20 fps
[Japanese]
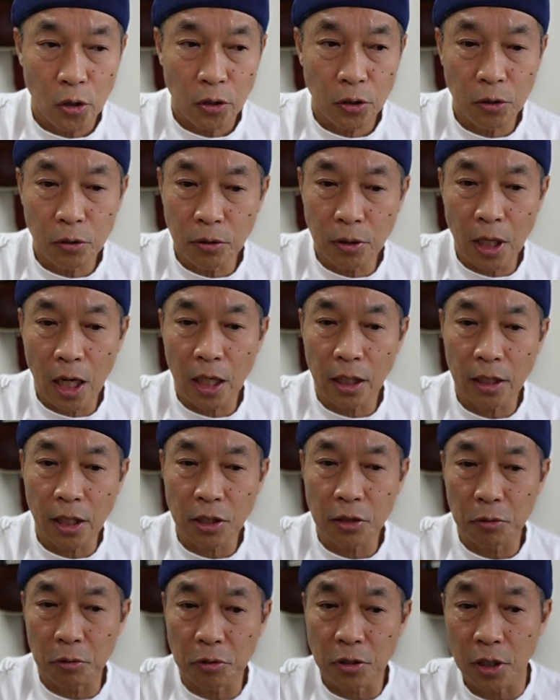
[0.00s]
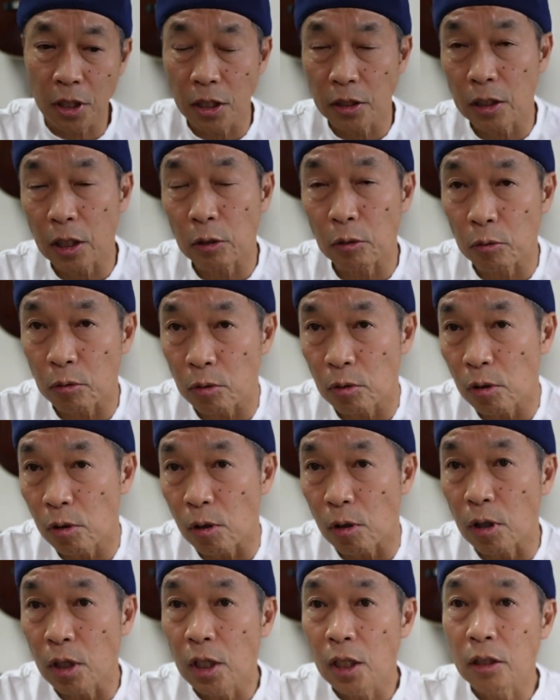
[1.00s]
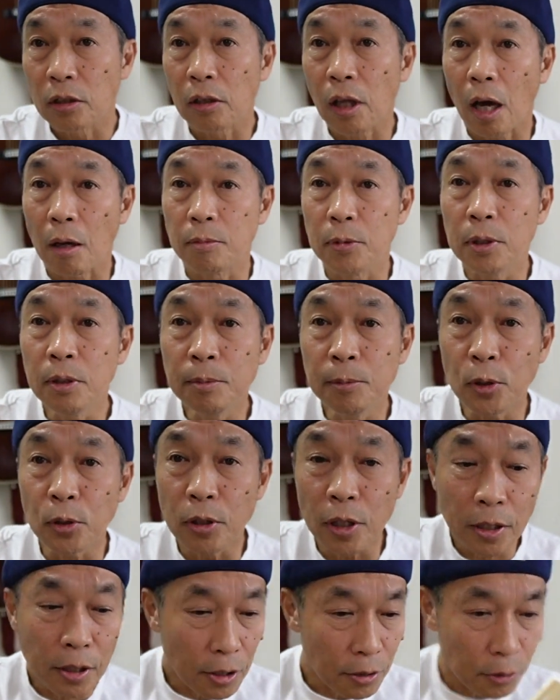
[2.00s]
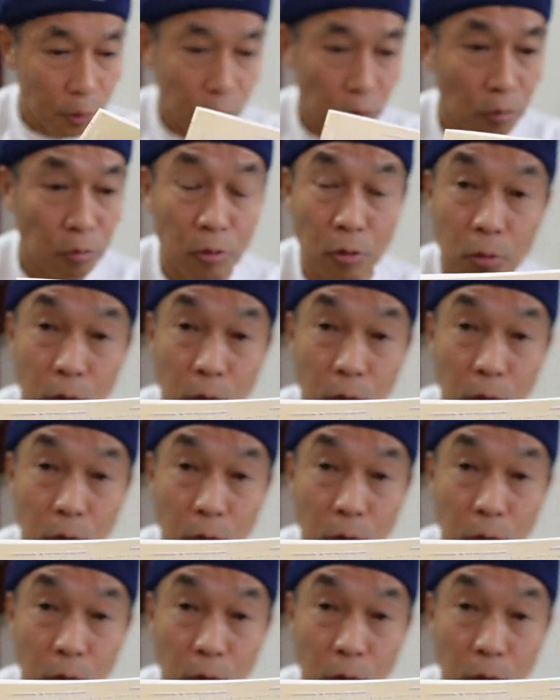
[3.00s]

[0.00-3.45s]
いうふうな話をしていたところ、タブ譜も出てるよって